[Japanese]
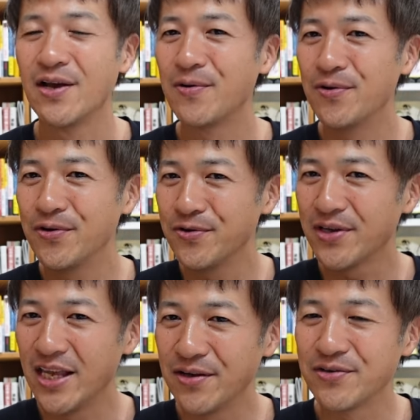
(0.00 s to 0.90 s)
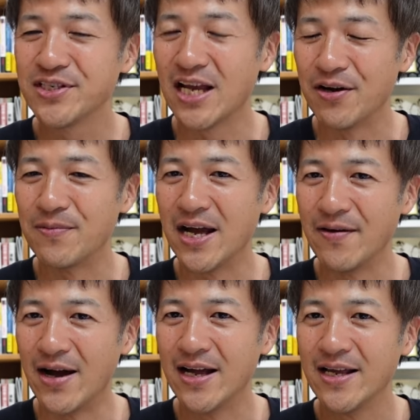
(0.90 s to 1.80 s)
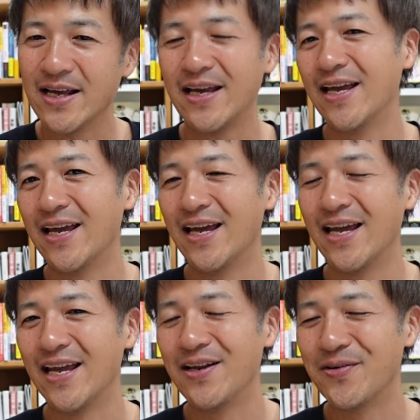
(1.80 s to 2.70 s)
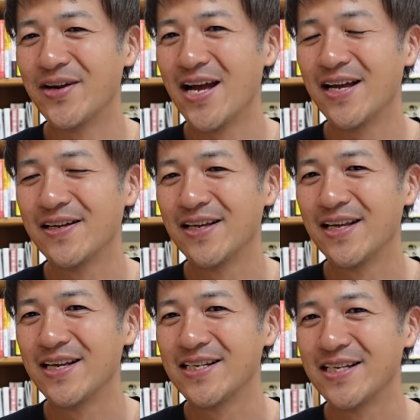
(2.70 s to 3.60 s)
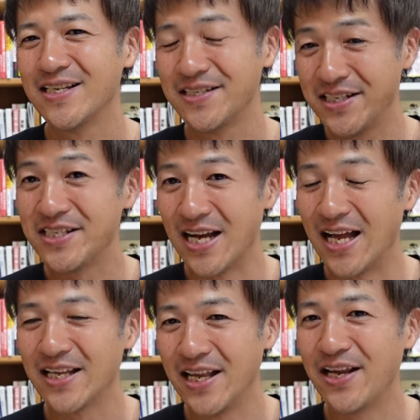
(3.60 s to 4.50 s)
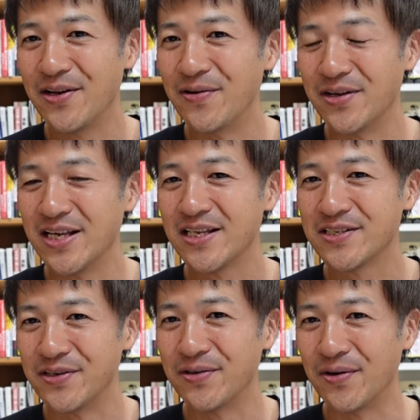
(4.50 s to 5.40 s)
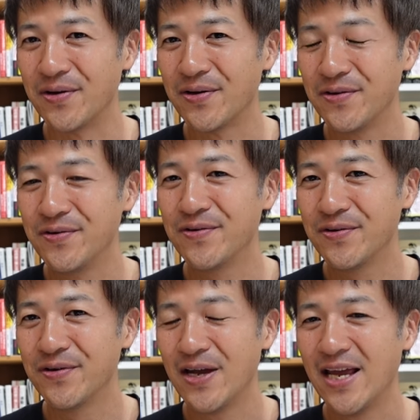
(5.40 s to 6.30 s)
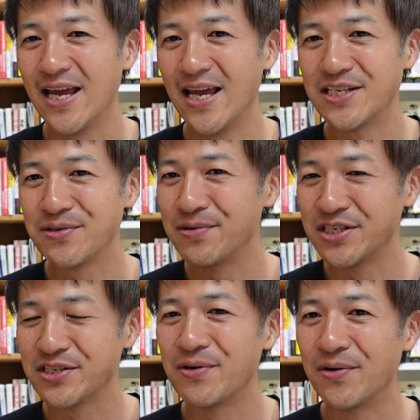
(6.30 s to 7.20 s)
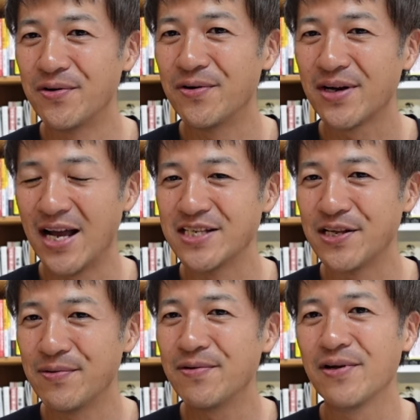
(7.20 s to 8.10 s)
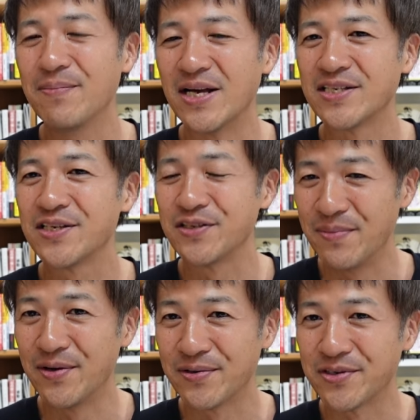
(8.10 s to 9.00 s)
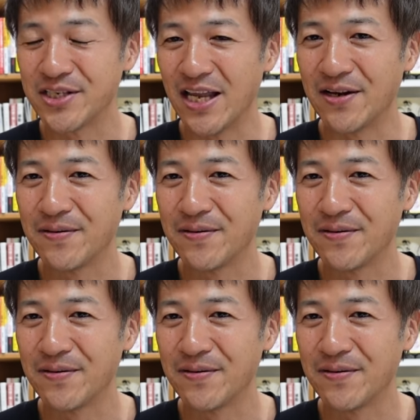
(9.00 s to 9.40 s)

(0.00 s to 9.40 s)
こういう緊急事態の場合は、いろんな指示ができるようにするという、地方自治法の改正を今進めようとしてい